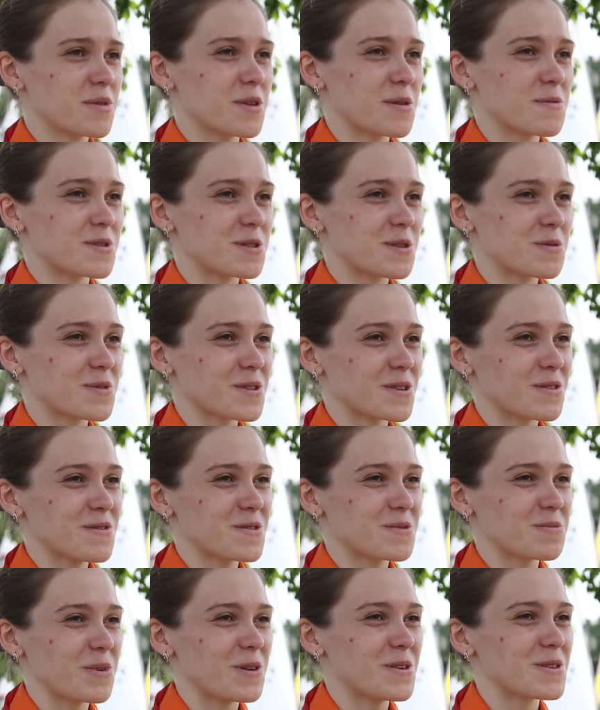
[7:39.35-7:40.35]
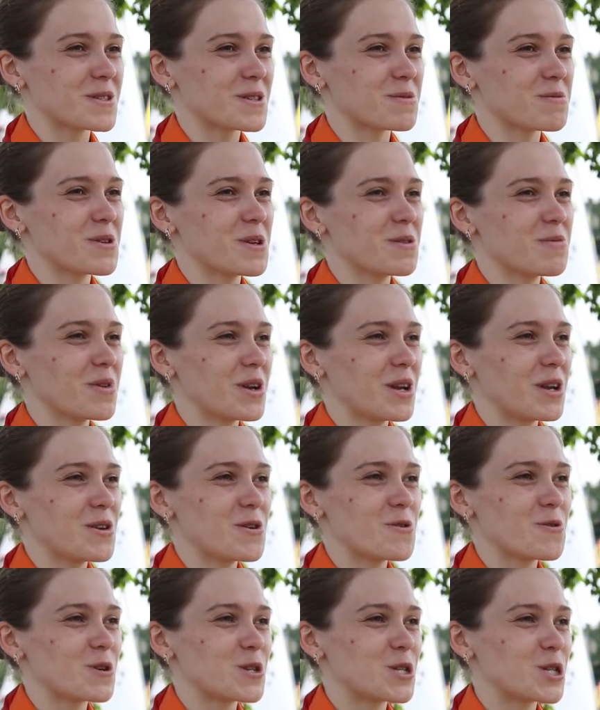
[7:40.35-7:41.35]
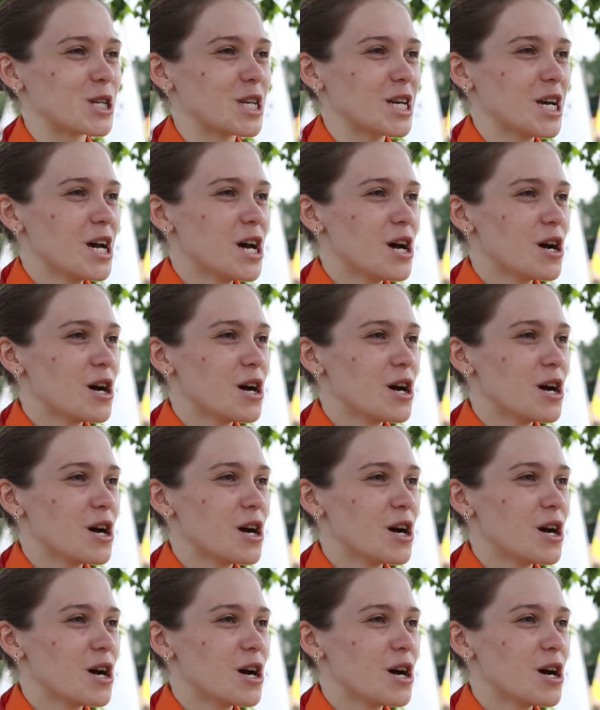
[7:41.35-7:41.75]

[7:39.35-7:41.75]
потому что по сравнению с полисом они были не очень.